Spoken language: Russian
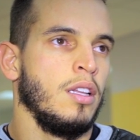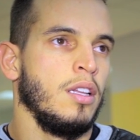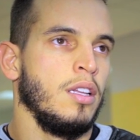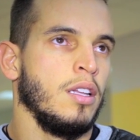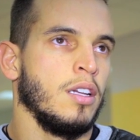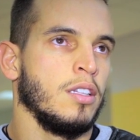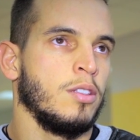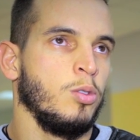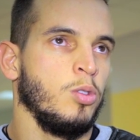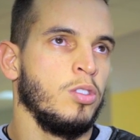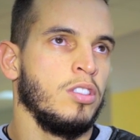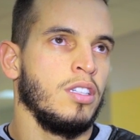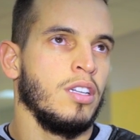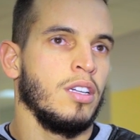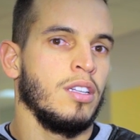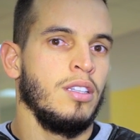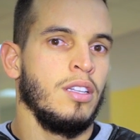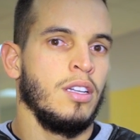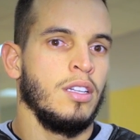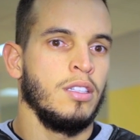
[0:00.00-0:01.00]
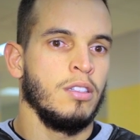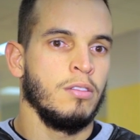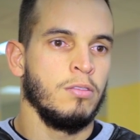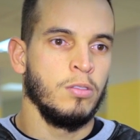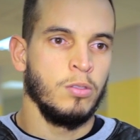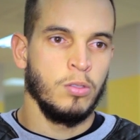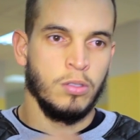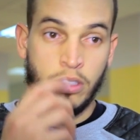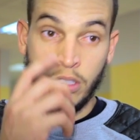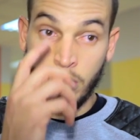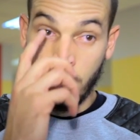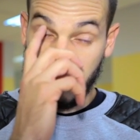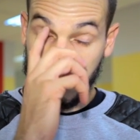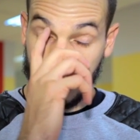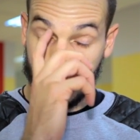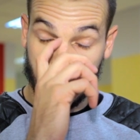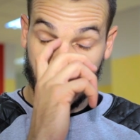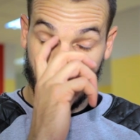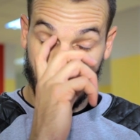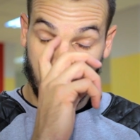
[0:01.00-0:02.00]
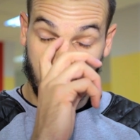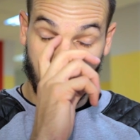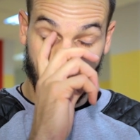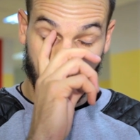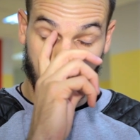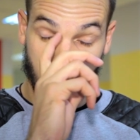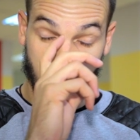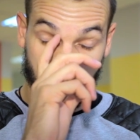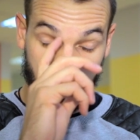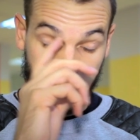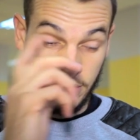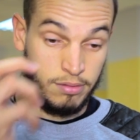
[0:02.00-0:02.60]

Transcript: я тоже когда давно на отпуск, когда